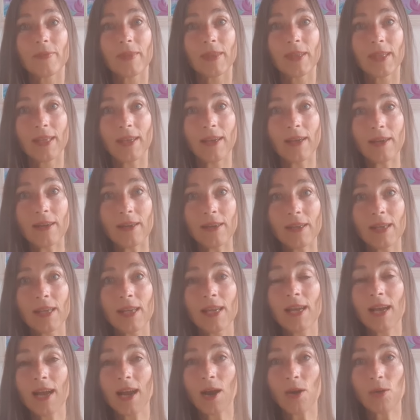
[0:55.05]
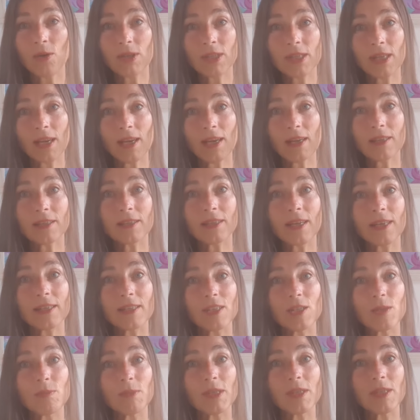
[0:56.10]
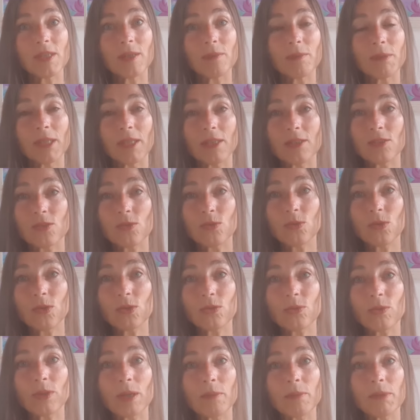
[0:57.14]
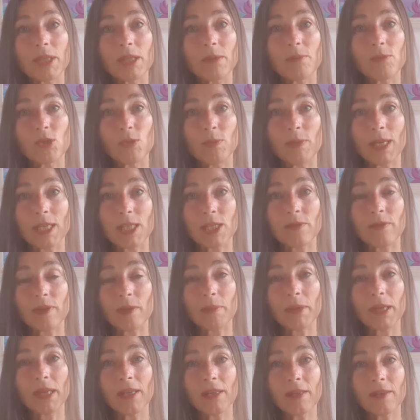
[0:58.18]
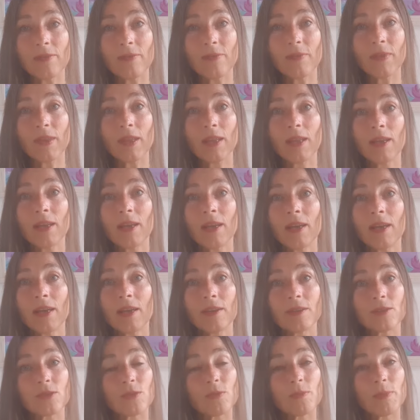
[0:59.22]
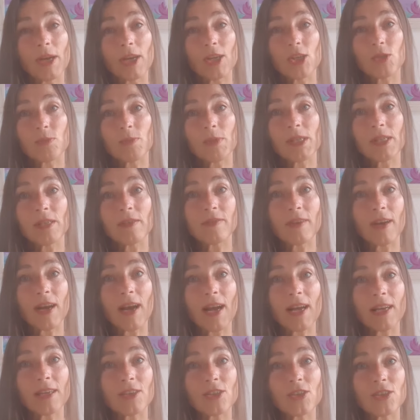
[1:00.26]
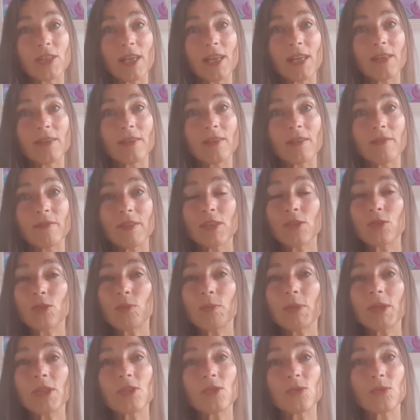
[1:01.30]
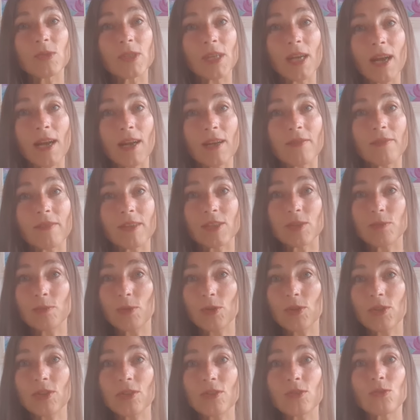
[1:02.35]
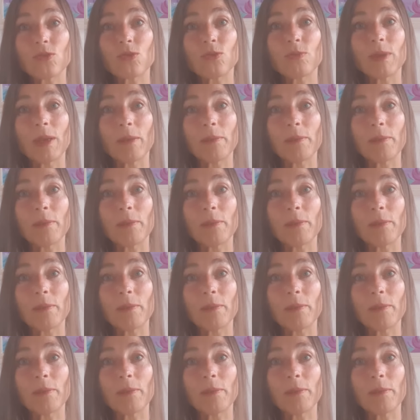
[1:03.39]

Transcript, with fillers: Ja, auch da kann ich mich mit der Sucht oder mit dem Schmerz verbinden zum Beispiel die Frage stellen, wieso bist du da, was möchtest du mir